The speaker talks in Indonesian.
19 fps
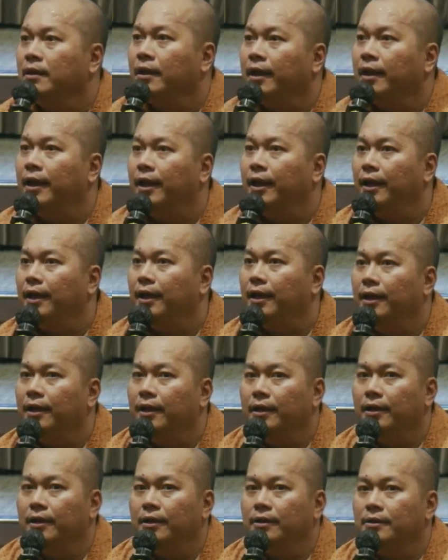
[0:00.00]
Hei,
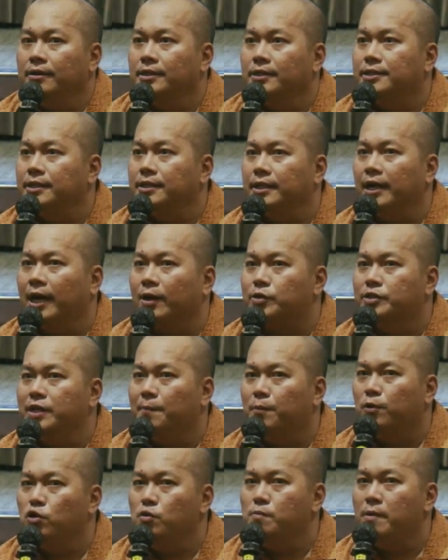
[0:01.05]
di sini harusnya
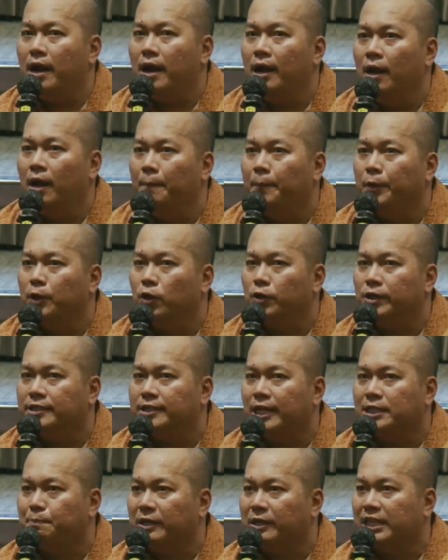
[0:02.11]
berubah.
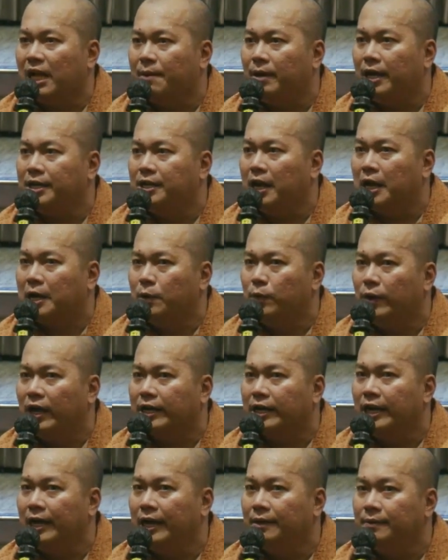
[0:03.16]
Prioritas pertama adalah keluarga.